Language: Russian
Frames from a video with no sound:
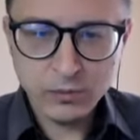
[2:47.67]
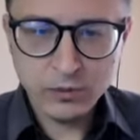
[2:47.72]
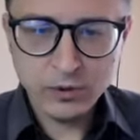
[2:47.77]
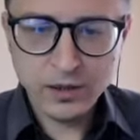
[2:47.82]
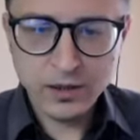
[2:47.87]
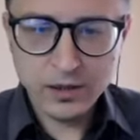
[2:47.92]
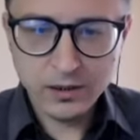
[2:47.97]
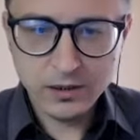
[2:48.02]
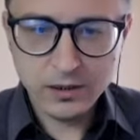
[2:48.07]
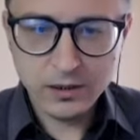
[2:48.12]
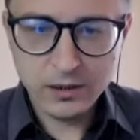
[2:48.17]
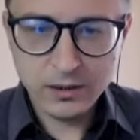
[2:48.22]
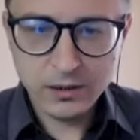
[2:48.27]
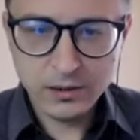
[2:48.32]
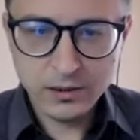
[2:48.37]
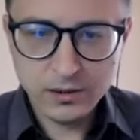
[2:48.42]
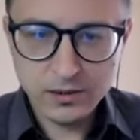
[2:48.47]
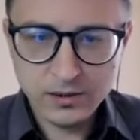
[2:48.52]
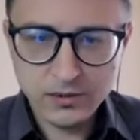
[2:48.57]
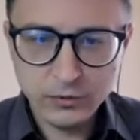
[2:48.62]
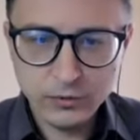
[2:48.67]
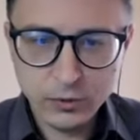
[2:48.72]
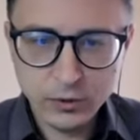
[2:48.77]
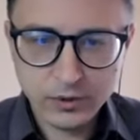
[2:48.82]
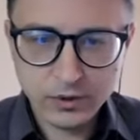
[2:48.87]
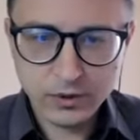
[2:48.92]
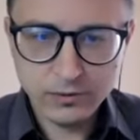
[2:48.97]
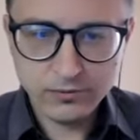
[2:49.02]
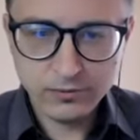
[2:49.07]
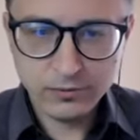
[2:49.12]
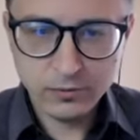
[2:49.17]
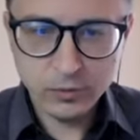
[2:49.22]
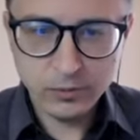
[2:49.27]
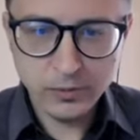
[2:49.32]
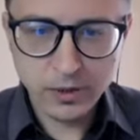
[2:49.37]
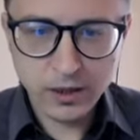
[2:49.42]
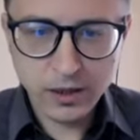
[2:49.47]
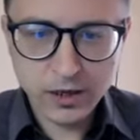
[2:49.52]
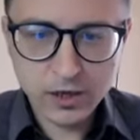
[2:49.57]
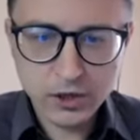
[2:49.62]
букеты из фруктов, ну,
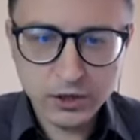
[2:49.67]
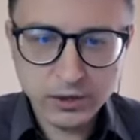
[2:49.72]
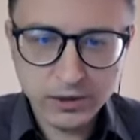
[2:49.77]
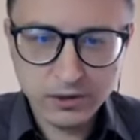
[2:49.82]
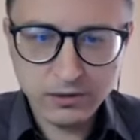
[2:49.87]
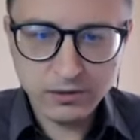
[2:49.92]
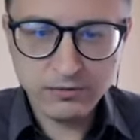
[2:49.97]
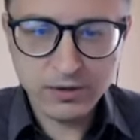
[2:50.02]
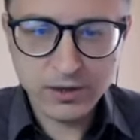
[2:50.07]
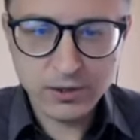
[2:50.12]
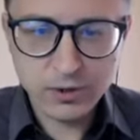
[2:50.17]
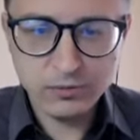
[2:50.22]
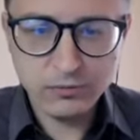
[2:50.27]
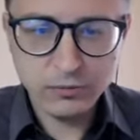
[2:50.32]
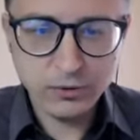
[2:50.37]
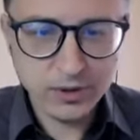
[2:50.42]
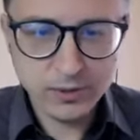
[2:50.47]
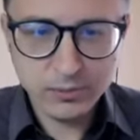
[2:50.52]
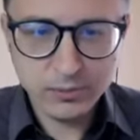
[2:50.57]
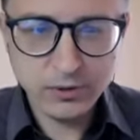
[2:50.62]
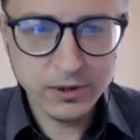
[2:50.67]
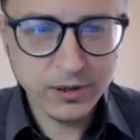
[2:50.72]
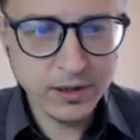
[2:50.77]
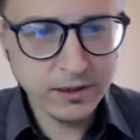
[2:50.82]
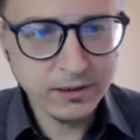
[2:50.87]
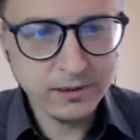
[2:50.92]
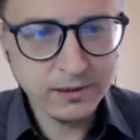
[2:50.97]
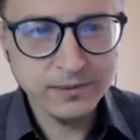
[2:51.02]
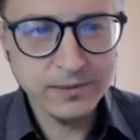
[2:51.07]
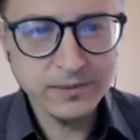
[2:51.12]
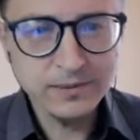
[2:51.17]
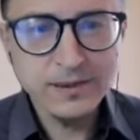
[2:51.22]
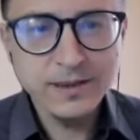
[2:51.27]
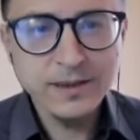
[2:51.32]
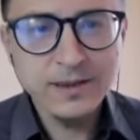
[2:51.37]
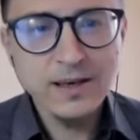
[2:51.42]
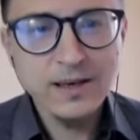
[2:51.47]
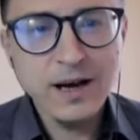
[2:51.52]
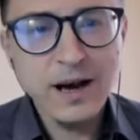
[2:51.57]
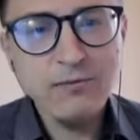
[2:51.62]
наложил их в вазу, вот и букет.
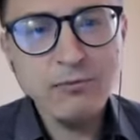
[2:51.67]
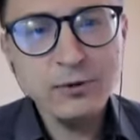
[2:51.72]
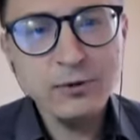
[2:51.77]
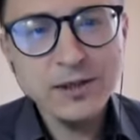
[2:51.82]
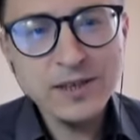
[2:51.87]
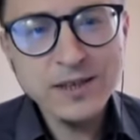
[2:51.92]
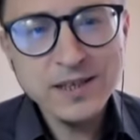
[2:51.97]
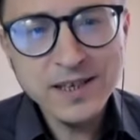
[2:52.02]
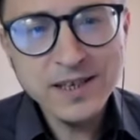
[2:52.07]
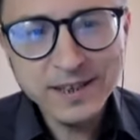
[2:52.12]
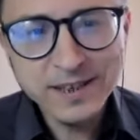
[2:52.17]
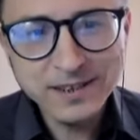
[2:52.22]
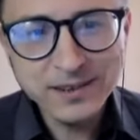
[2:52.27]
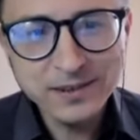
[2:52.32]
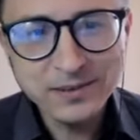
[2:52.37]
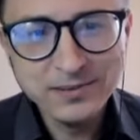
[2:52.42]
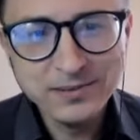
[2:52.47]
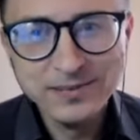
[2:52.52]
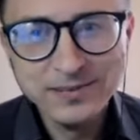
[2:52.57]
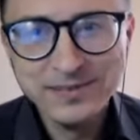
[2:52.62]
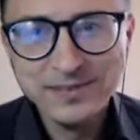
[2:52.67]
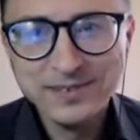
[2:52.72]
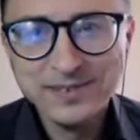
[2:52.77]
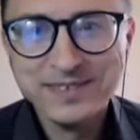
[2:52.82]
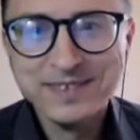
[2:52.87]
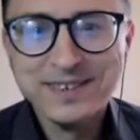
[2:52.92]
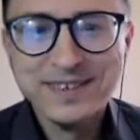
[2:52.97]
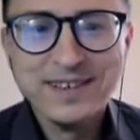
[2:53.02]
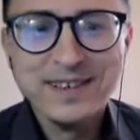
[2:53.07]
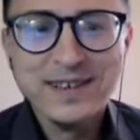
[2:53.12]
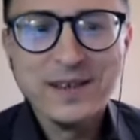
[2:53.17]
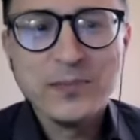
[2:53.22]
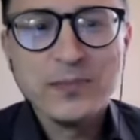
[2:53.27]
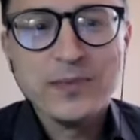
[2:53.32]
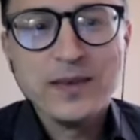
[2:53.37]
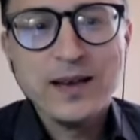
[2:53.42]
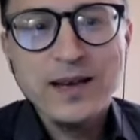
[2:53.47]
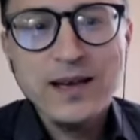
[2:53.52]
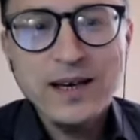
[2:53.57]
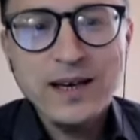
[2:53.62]
А вот нет,
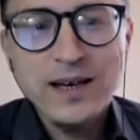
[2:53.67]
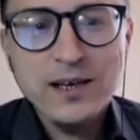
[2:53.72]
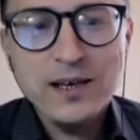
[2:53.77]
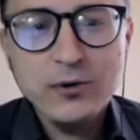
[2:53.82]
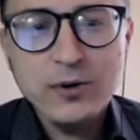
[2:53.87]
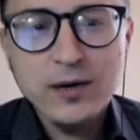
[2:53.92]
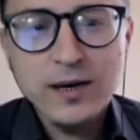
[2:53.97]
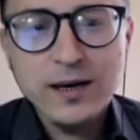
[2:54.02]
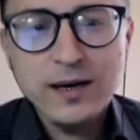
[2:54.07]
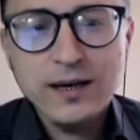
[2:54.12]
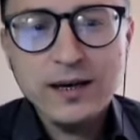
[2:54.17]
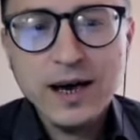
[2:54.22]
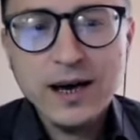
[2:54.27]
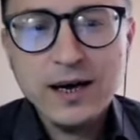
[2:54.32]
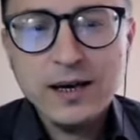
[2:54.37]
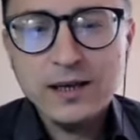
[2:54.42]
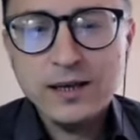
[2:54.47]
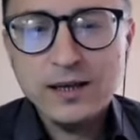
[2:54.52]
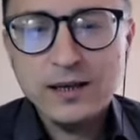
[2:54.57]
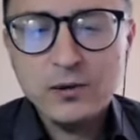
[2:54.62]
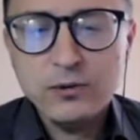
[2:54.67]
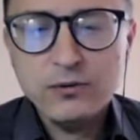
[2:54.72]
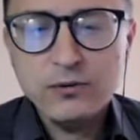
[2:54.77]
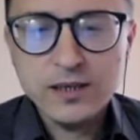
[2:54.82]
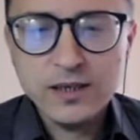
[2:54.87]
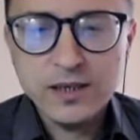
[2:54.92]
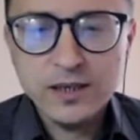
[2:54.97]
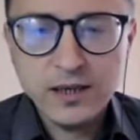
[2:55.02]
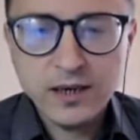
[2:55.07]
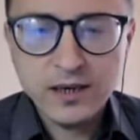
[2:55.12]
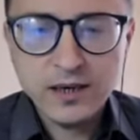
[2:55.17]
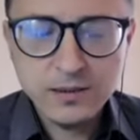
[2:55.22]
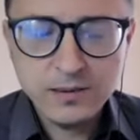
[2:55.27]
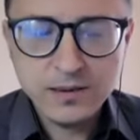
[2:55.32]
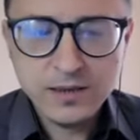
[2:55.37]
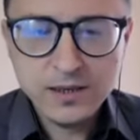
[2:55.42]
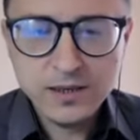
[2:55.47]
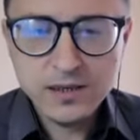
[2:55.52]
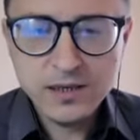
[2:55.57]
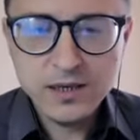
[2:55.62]
Юля, как э, у вас, когда
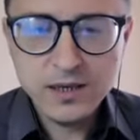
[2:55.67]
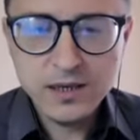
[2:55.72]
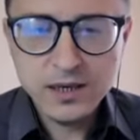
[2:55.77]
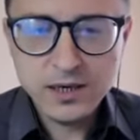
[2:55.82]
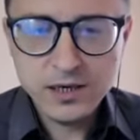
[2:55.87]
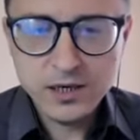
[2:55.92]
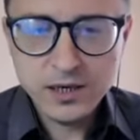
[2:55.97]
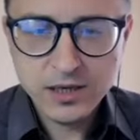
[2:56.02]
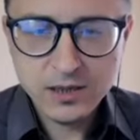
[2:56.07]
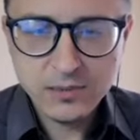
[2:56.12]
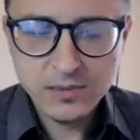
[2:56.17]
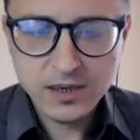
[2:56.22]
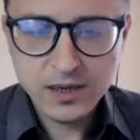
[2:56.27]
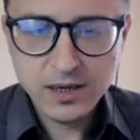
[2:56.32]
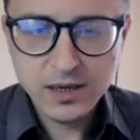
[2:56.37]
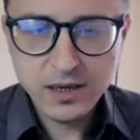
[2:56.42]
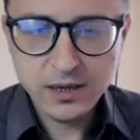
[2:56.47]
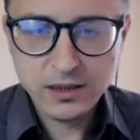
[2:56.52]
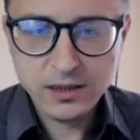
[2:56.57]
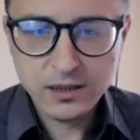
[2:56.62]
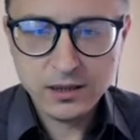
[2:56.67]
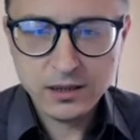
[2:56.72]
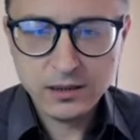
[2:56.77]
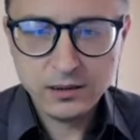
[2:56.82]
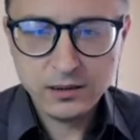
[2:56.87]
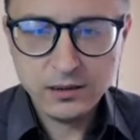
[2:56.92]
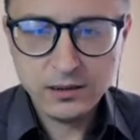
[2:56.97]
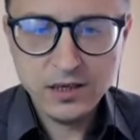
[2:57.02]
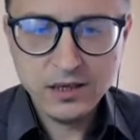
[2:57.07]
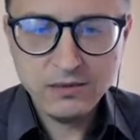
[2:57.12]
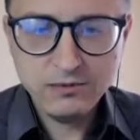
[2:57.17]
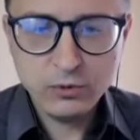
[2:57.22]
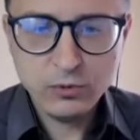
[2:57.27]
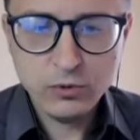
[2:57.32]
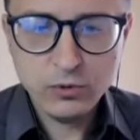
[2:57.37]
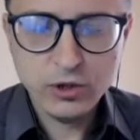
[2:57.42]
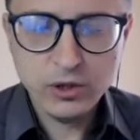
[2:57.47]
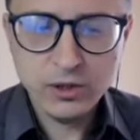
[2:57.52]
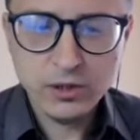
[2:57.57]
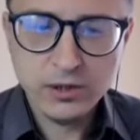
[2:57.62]
родилась идея этим заняться, где вы
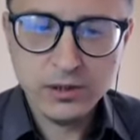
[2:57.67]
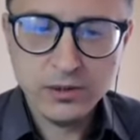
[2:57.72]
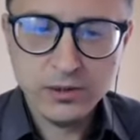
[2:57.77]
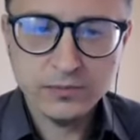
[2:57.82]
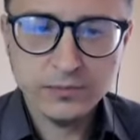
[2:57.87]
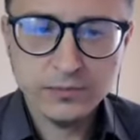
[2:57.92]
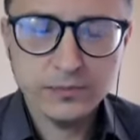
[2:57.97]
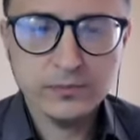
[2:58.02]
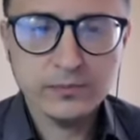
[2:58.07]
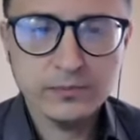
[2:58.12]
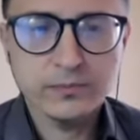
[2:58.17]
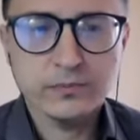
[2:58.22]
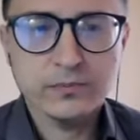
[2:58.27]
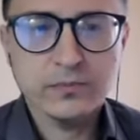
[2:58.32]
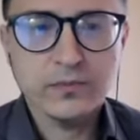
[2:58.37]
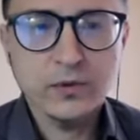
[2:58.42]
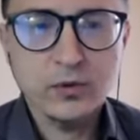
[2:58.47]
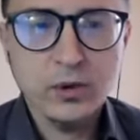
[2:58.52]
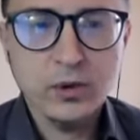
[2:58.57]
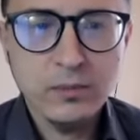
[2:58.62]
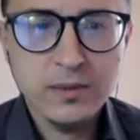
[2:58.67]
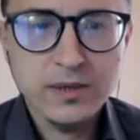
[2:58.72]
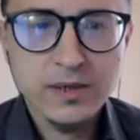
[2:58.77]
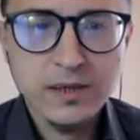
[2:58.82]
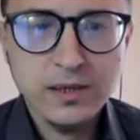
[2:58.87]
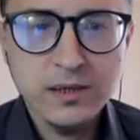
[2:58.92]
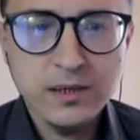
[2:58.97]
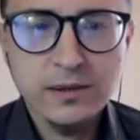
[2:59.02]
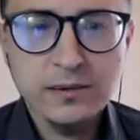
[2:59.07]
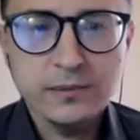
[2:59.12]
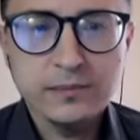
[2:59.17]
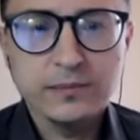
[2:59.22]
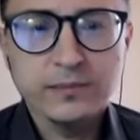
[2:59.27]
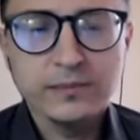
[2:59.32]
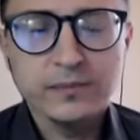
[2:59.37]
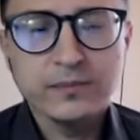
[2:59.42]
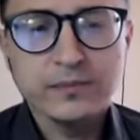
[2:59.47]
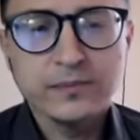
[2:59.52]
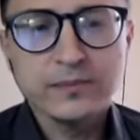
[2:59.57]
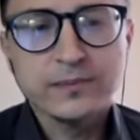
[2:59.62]
учились дома да, сидя?
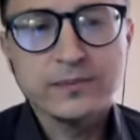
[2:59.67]
Только,